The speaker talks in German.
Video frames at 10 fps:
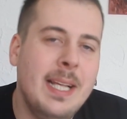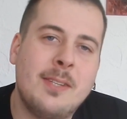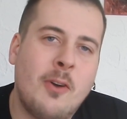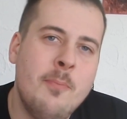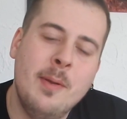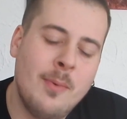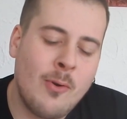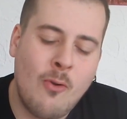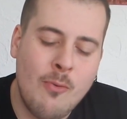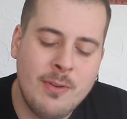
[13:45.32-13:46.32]
es kommt mir immer
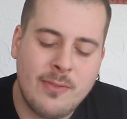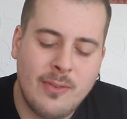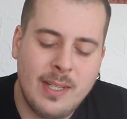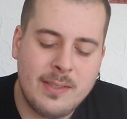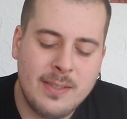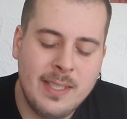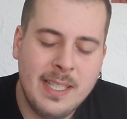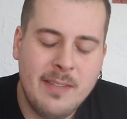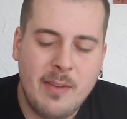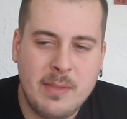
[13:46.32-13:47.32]
noch komisch vor. Also,
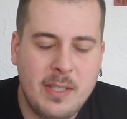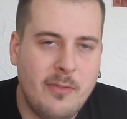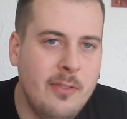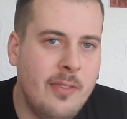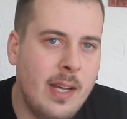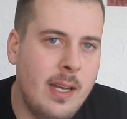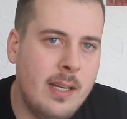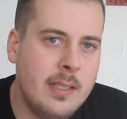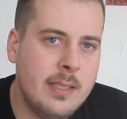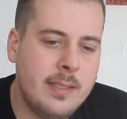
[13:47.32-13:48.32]
wenn man sich fünf Jahre
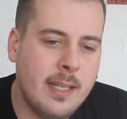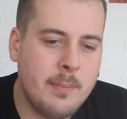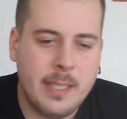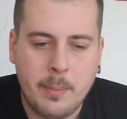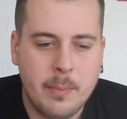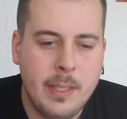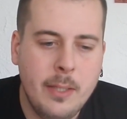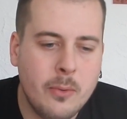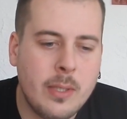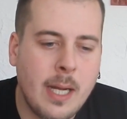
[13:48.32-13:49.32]
lang, ich sag mal, ich habe einen
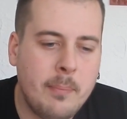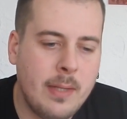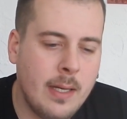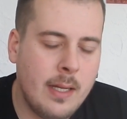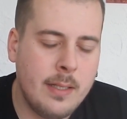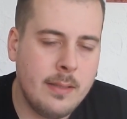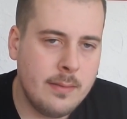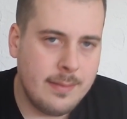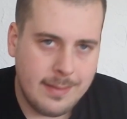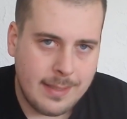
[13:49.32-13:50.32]
Iro gehabt, danach eine
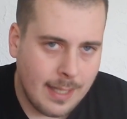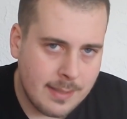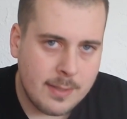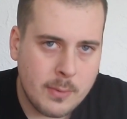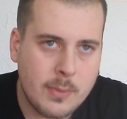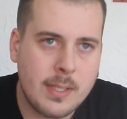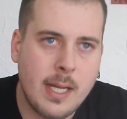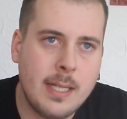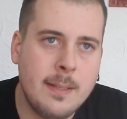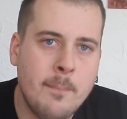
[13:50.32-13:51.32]
Glatze
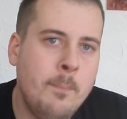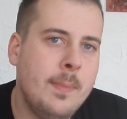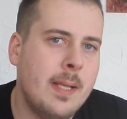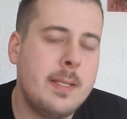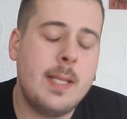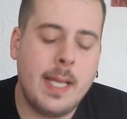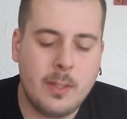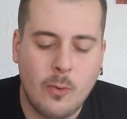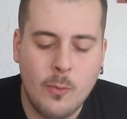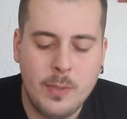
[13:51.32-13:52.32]
sozusagen, das ist echt
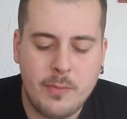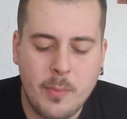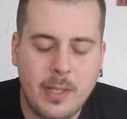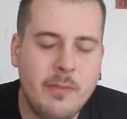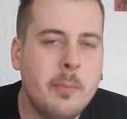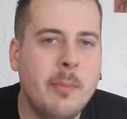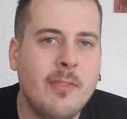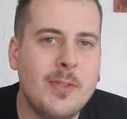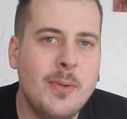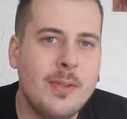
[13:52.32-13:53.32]
komisch, wenn man dann wieder beim
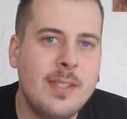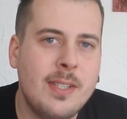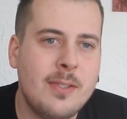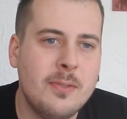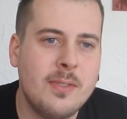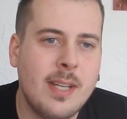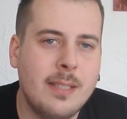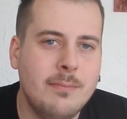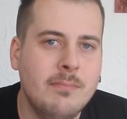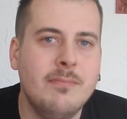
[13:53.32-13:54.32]
Friseur sitzt und
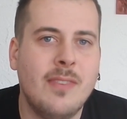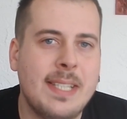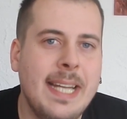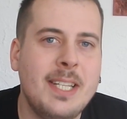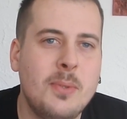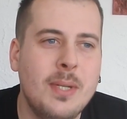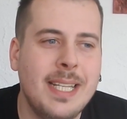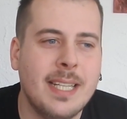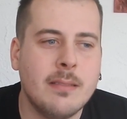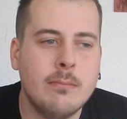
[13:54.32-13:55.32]
sagt: Hm, was hättest du denn
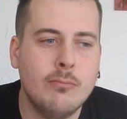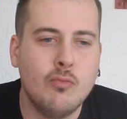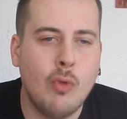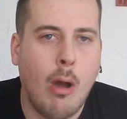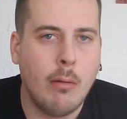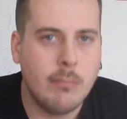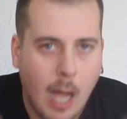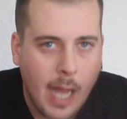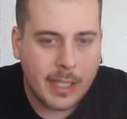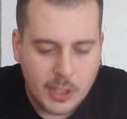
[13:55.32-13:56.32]
gern? Hm, ja,
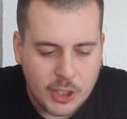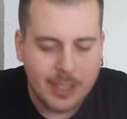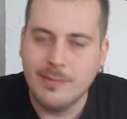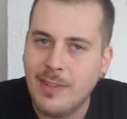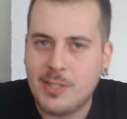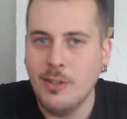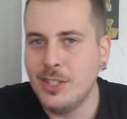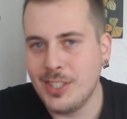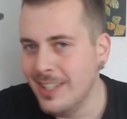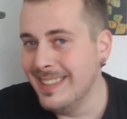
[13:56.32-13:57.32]
Haare geschnitten, was
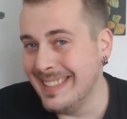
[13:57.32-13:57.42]
sonst?